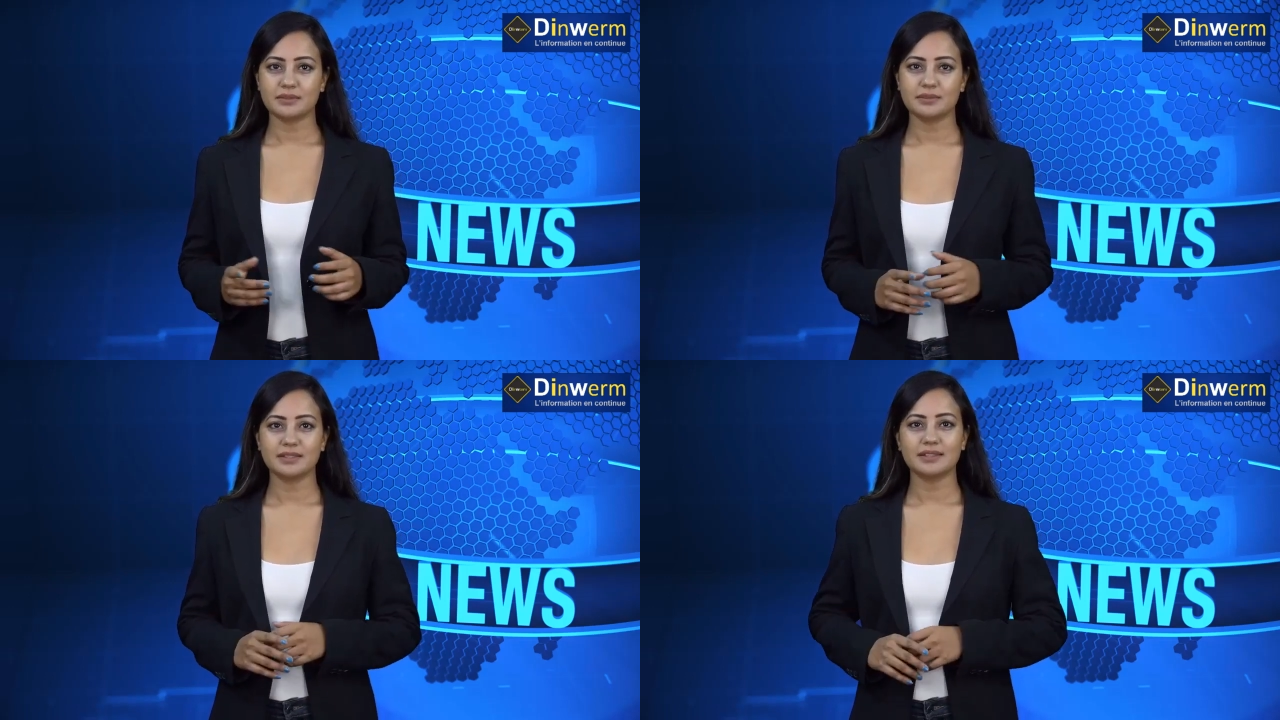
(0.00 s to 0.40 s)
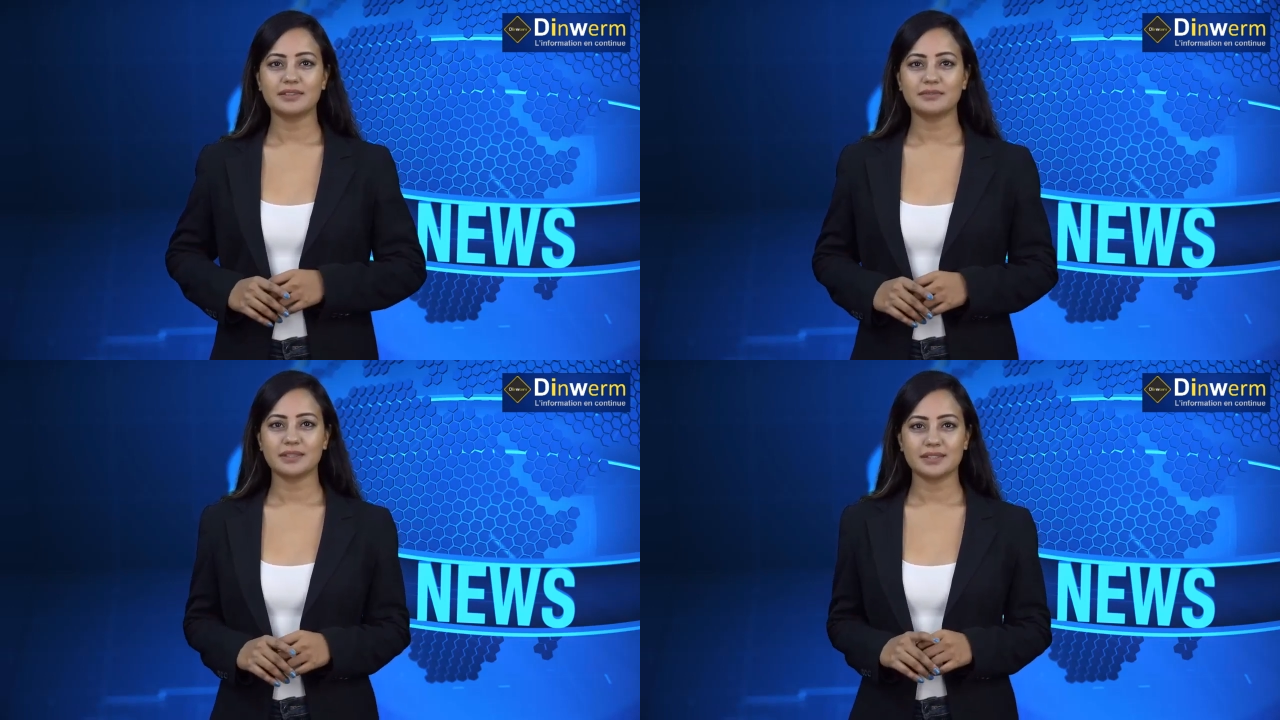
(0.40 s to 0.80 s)
aussi
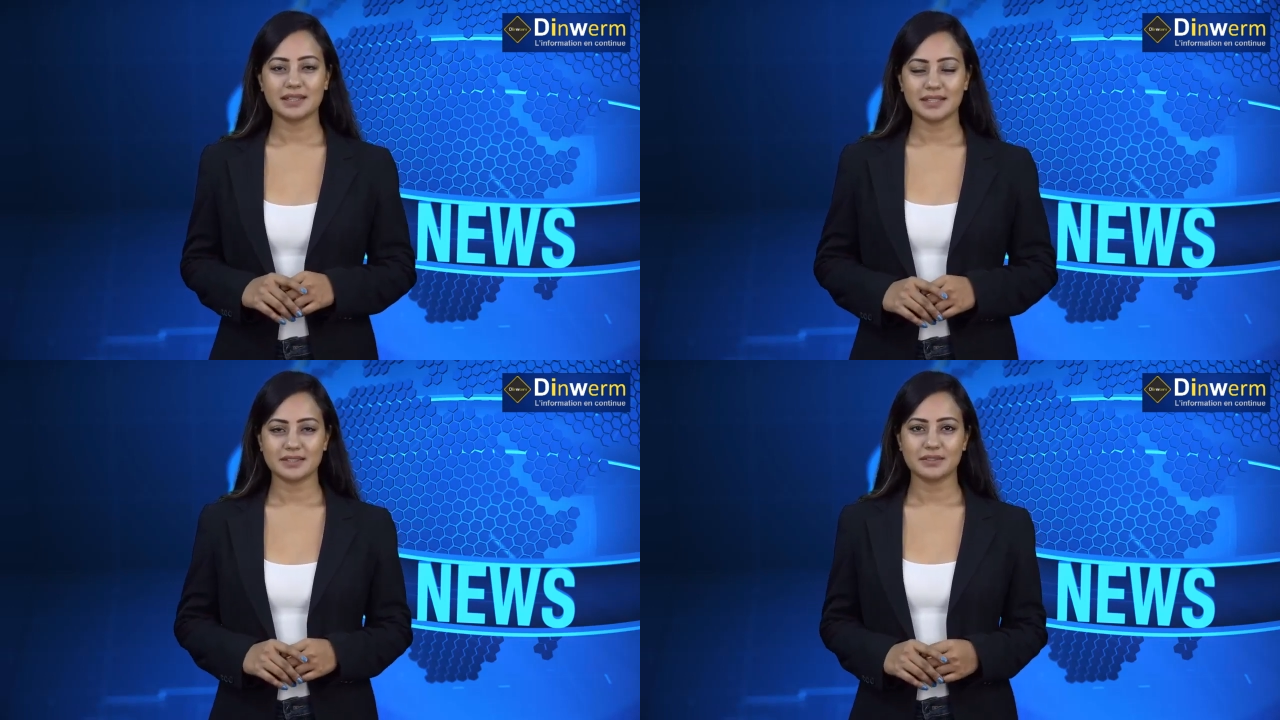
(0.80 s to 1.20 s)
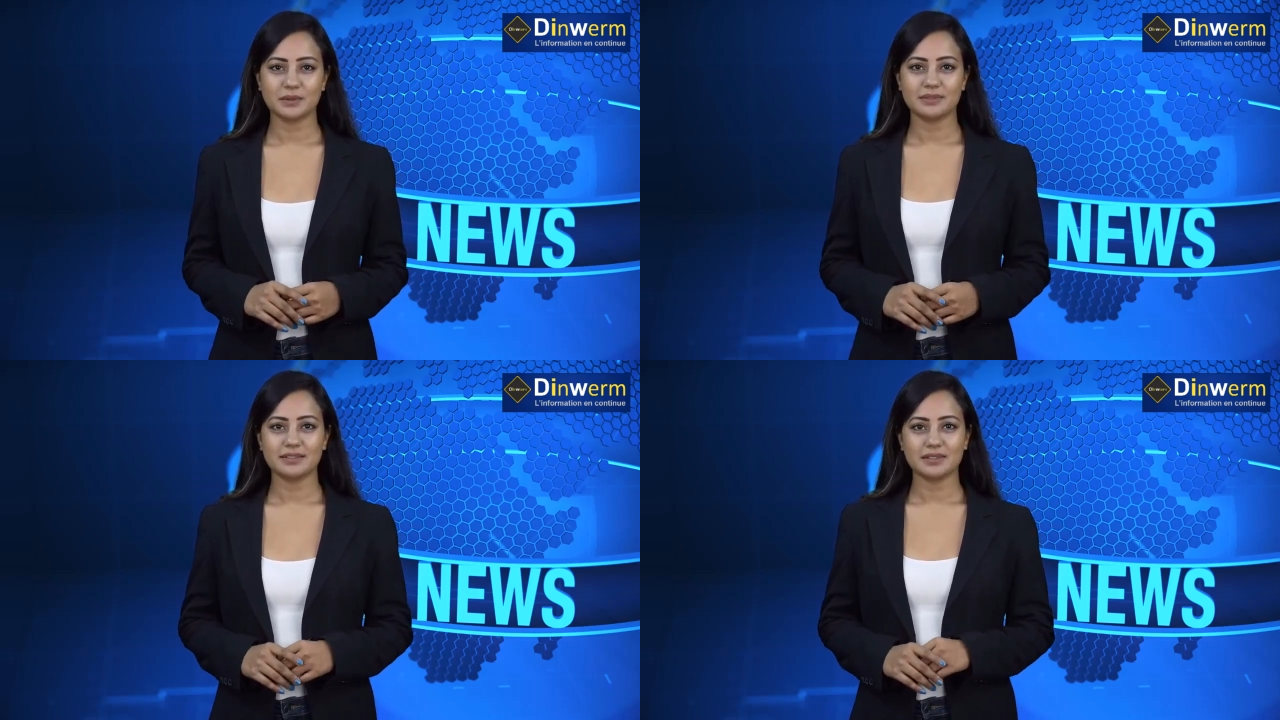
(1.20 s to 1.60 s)
déposé plainte et
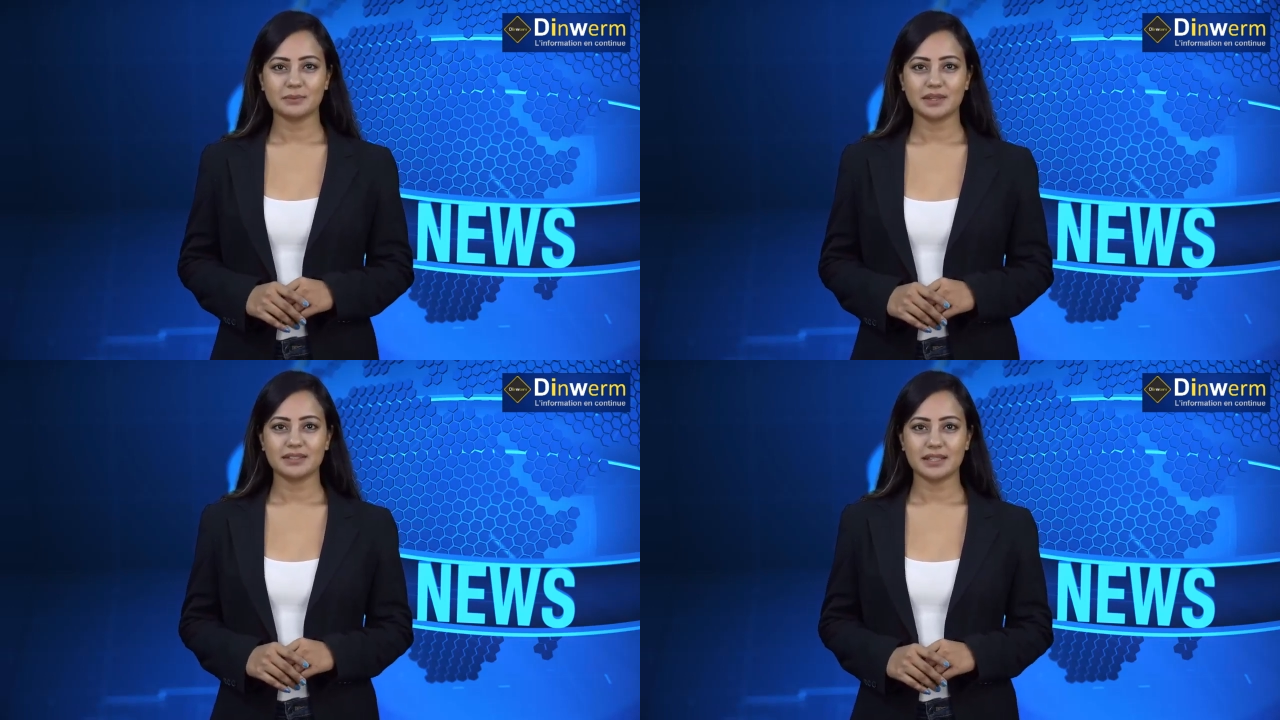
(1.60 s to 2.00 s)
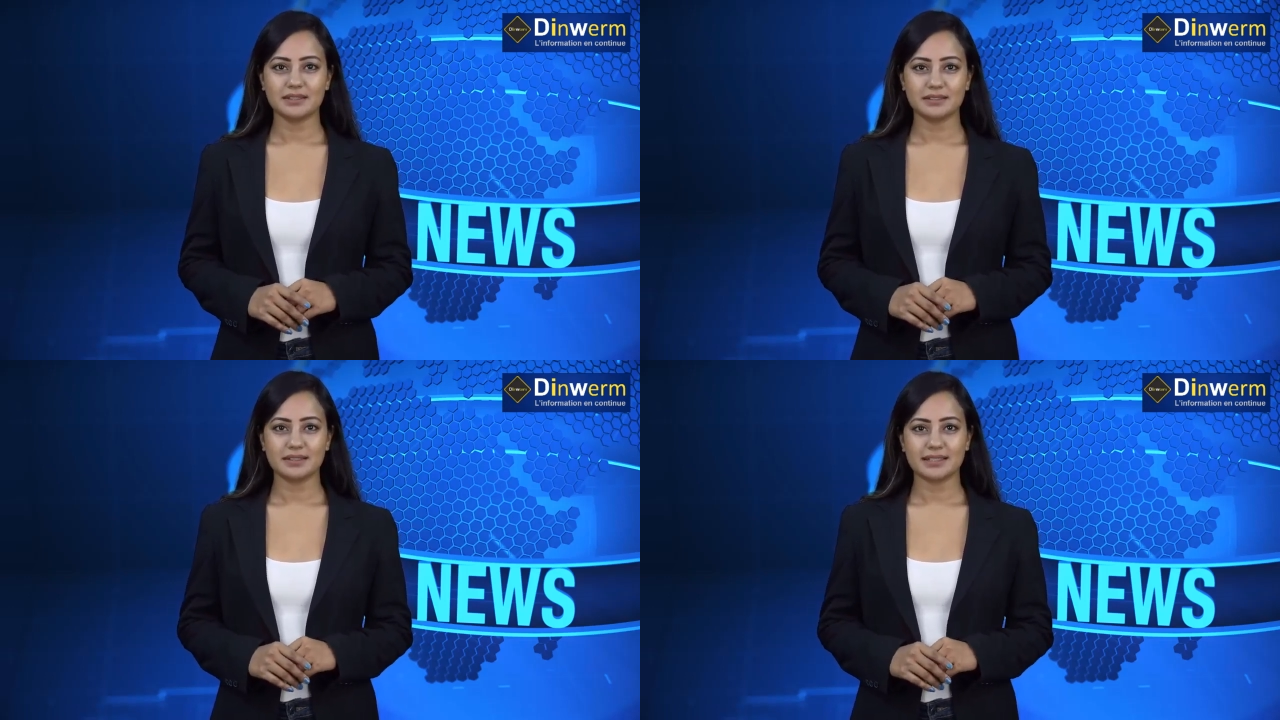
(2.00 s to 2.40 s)
se dit victime de
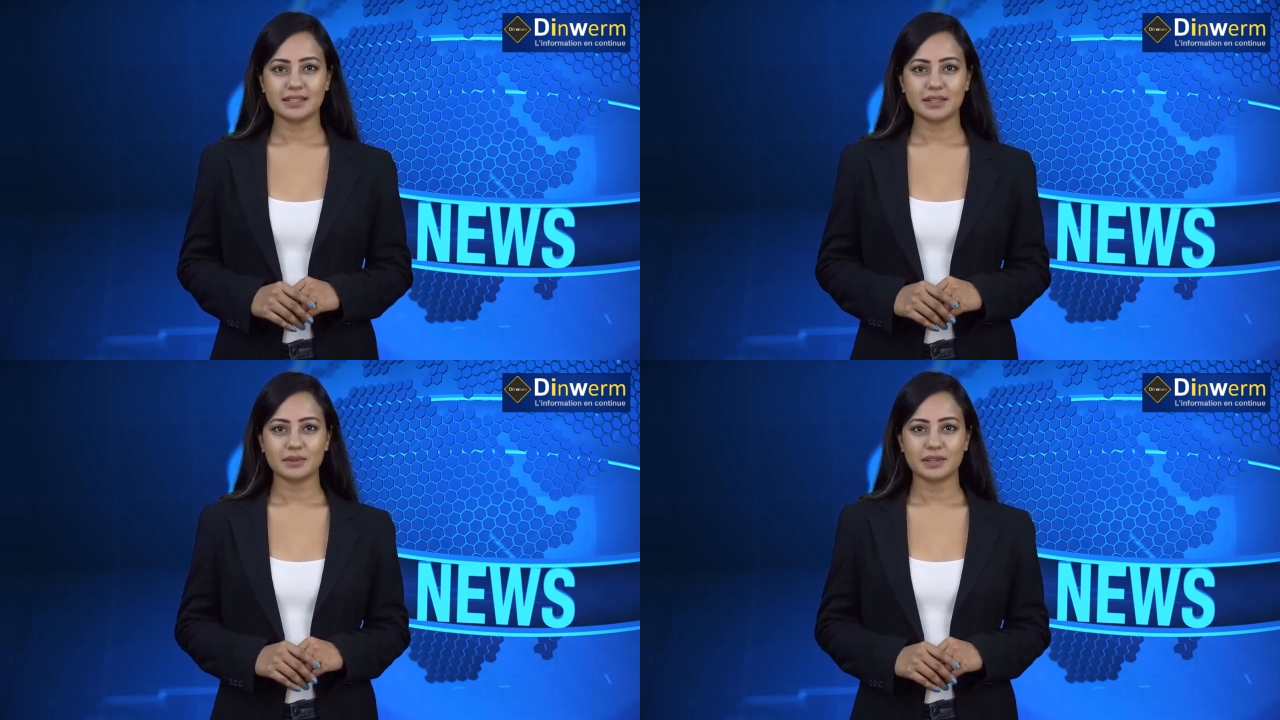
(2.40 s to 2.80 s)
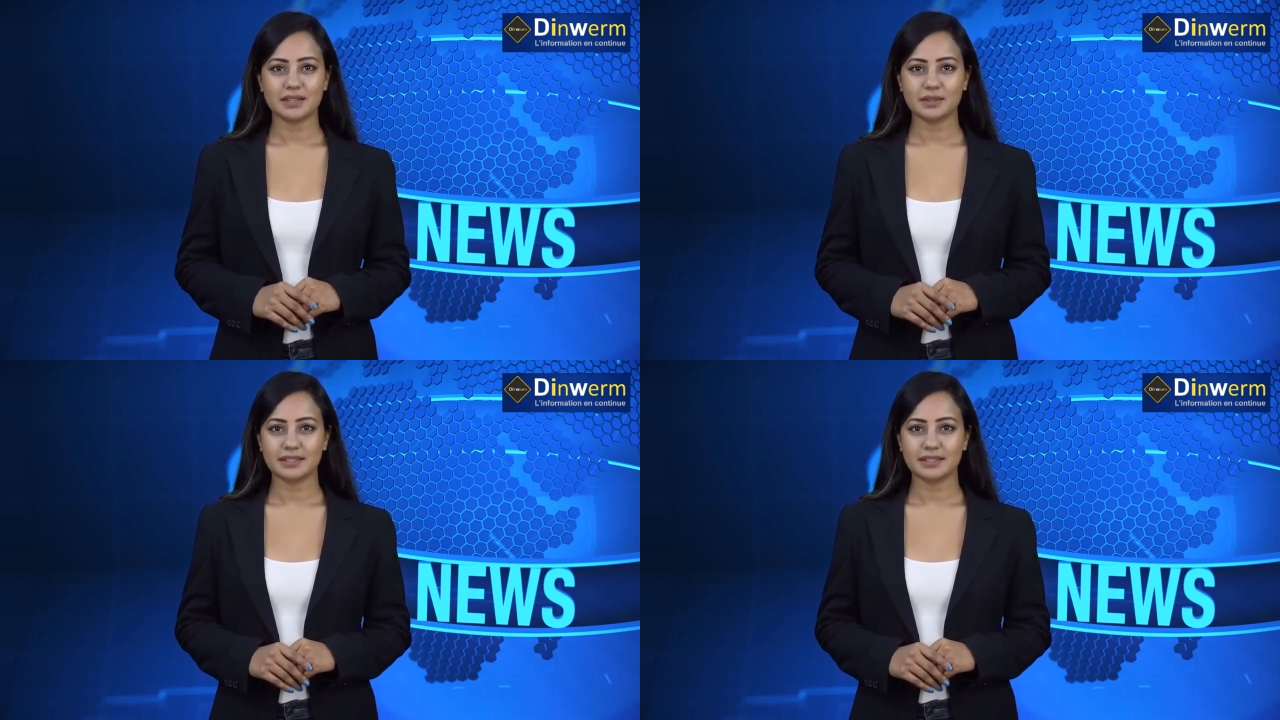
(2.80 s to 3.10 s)
violence ce même